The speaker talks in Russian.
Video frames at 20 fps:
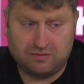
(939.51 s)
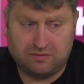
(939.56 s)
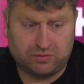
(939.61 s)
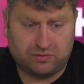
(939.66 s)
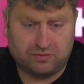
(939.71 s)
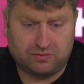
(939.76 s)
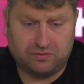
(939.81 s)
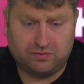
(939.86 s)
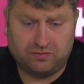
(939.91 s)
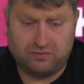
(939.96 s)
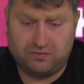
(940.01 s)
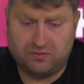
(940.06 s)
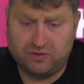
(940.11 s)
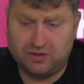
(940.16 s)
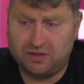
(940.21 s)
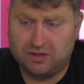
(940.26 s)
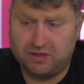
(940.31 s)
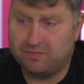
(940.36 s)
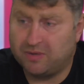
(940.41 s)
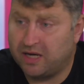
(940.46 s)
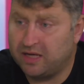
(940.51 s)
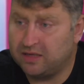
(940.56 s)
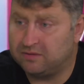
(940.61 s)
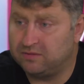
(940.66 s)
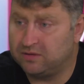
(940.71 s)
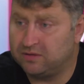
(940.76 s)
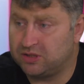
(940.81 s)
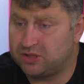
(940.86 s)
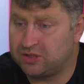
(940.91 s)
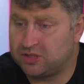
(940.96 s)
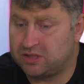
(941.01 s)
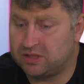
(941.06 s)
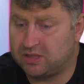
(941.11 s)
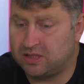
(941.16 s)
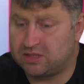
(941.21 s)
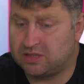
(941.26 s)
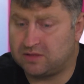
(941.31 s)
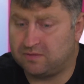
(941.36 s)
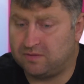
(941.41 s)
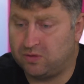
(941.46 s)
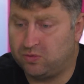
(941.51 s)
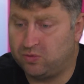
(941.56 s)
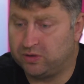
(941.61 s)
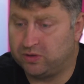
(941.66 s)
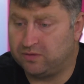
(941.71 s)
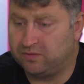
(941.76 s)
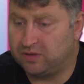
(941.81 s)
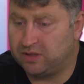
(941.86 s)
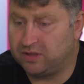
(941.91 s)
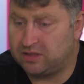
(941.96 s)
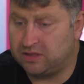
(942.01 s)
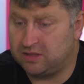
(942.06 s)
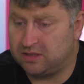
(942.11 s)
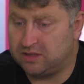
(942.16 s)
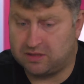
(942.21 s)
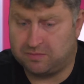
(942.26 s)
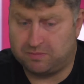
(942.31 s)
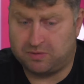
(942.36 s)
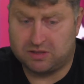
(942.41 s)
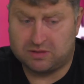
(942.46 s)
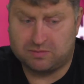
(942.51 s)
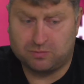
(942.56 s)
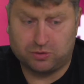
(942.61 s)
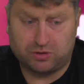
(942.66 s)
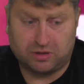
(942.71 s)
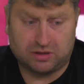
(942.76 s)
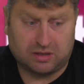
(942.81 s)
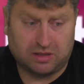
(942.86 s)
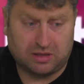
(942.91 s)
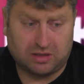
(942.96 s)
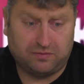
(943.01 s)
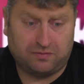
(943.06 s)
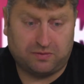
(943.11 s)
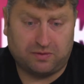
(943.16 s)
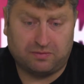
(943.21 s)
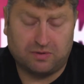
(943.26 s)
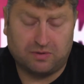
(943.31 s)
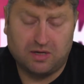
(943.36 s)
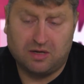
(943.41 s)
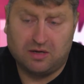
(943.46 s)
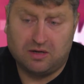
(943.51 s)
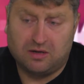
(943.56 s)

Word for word: Вот в мае 2016 года выносилось и пересмотре тарифов,